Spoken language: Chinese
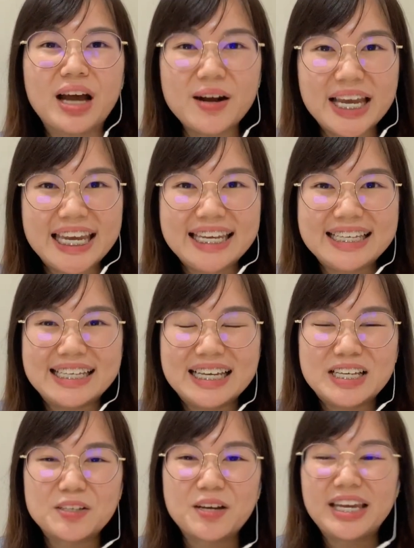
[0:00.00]
OK，
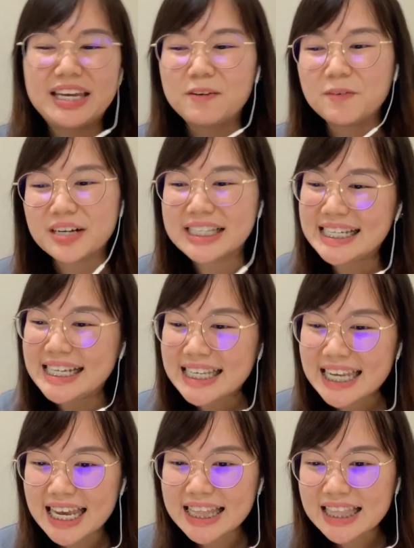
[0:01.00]
所以我今
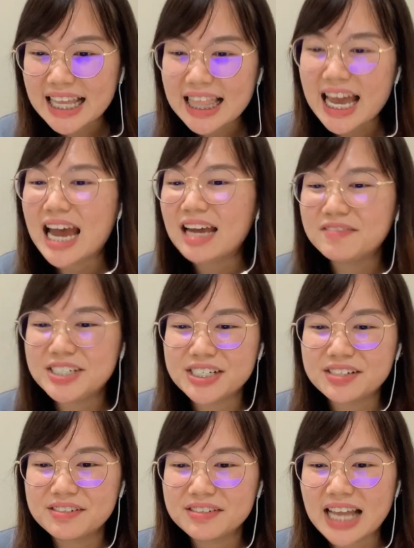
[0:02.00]
天的 l i e
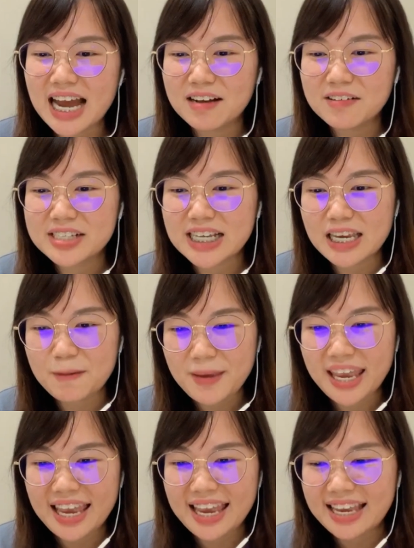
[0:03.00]
就到这一
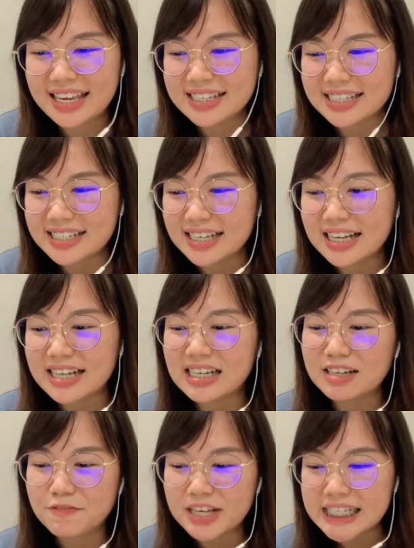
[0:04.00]
边，谢谢大
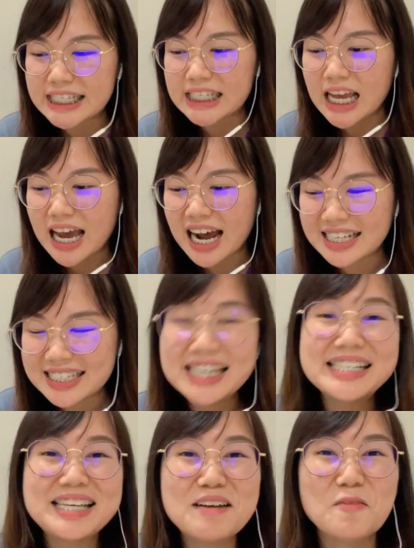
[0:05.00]
家的分啊，
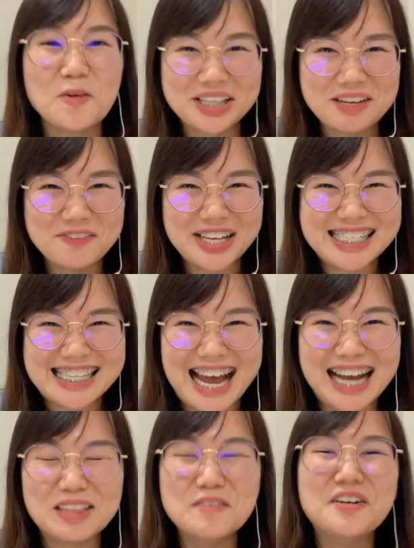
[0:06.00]
谢谢我的分
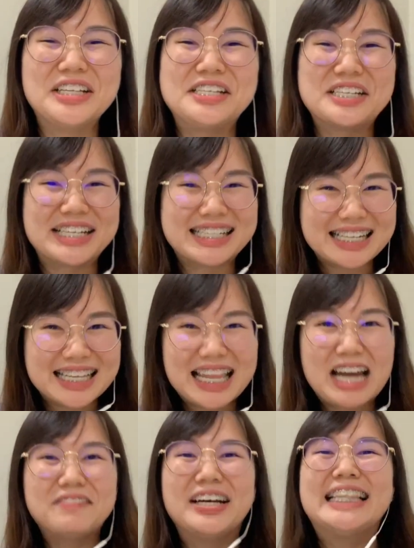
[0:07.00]
享。如果你觉得这个
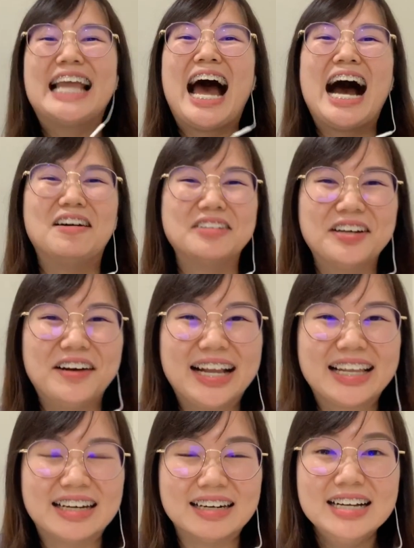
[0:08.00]
Live 很好的
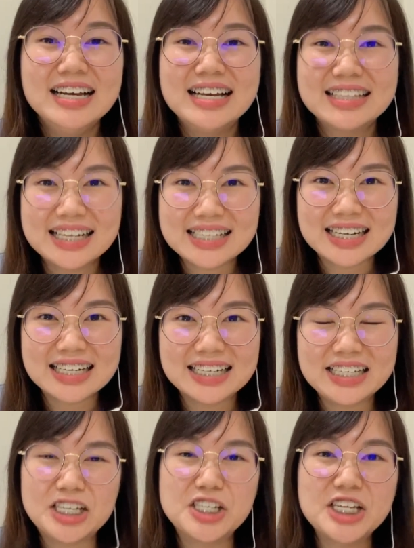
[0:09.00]
话呢，哈，大家可
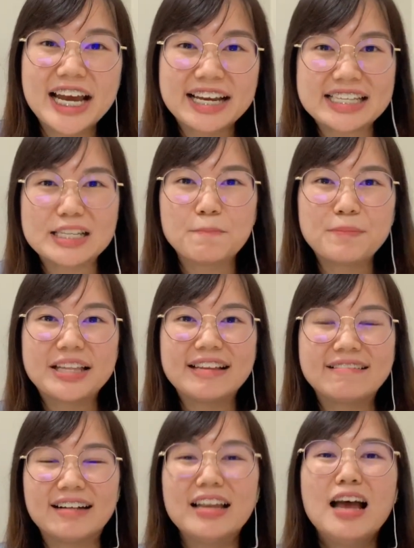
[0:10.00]
以 share 给身边
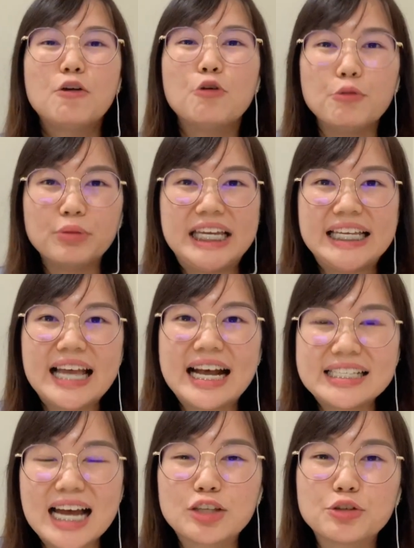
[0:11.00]
的人，鼓励大
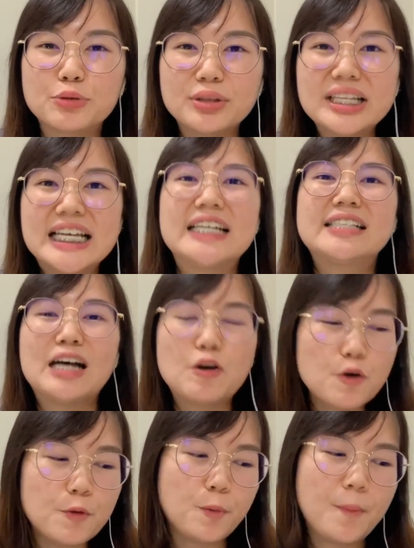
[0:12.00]
家除了照
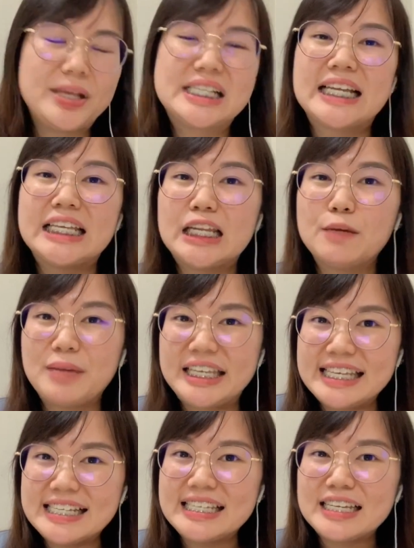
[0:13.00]
顾我们身体的
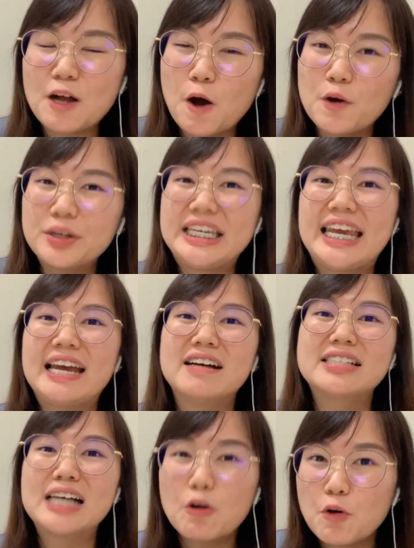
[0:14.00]
免疫系统，也要
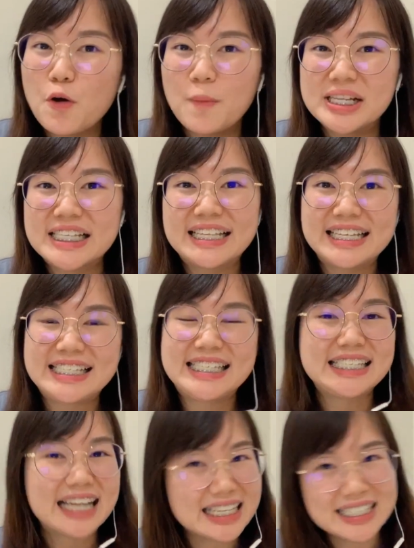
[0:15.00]
照顾我们身体
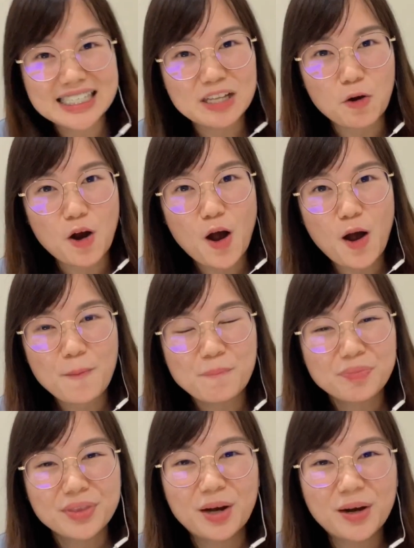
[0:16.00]
其他的系统哦。
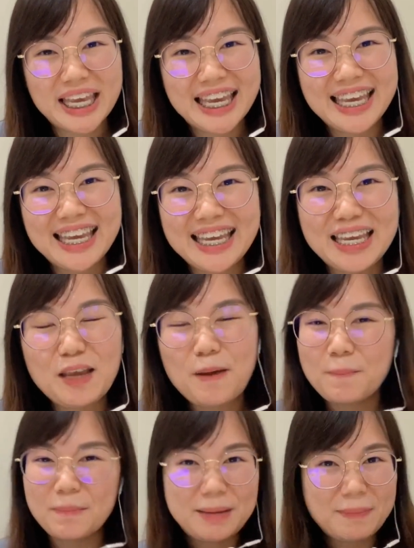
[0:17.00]
OK，
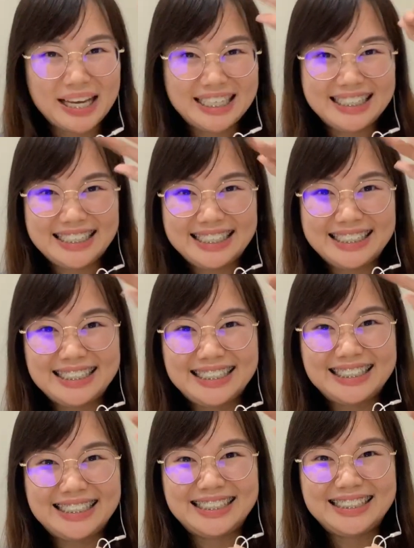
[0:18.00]
拜拜，
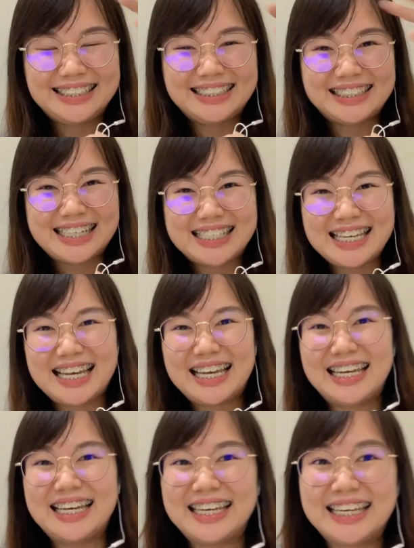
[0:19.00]
再
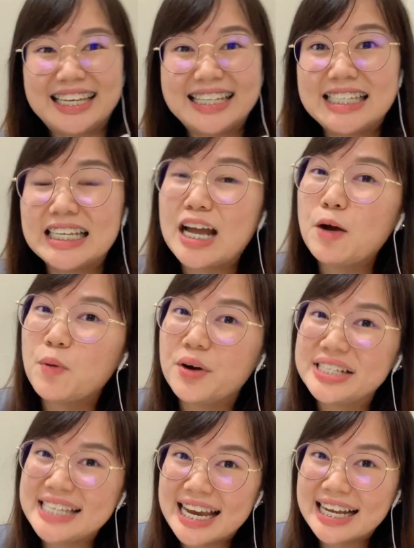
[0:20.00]
见，期待
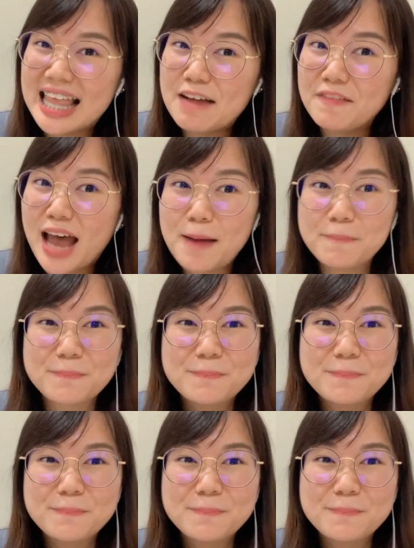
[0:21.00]
我下一个 Live 啦。